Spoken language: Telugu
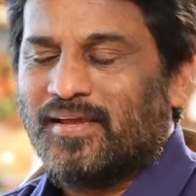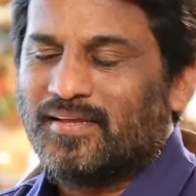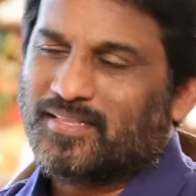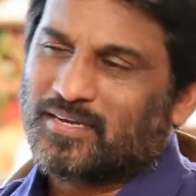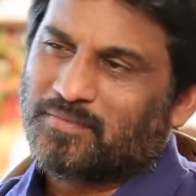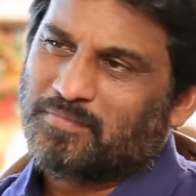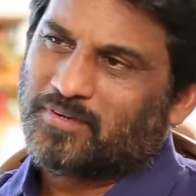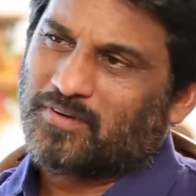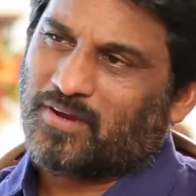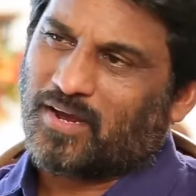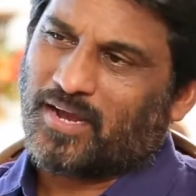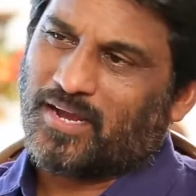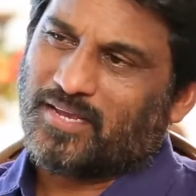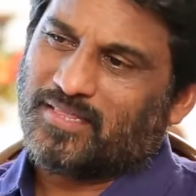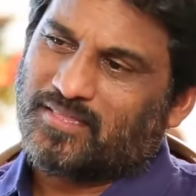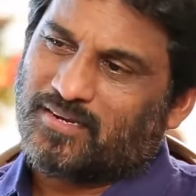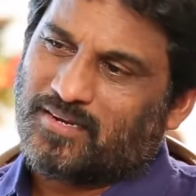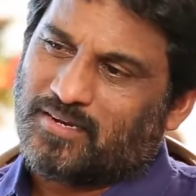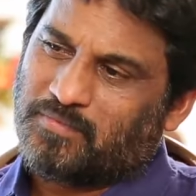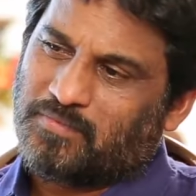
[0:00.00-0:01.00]
ఇంతకు మీరు
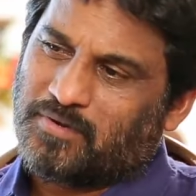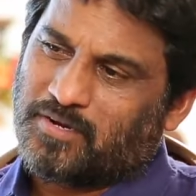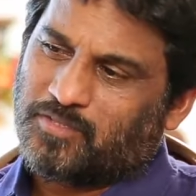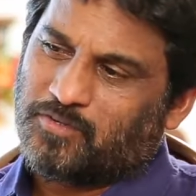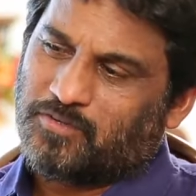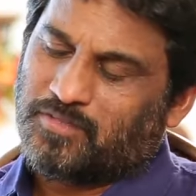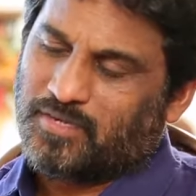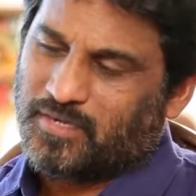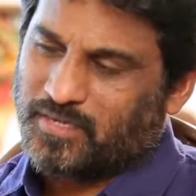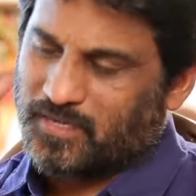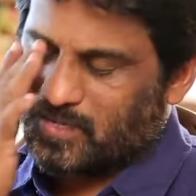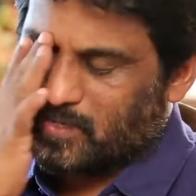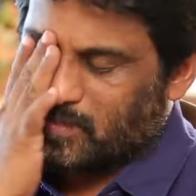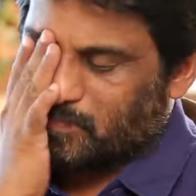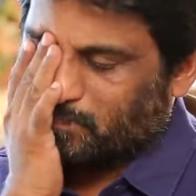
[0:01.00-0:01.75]
హైదరాబాద్ వదిలి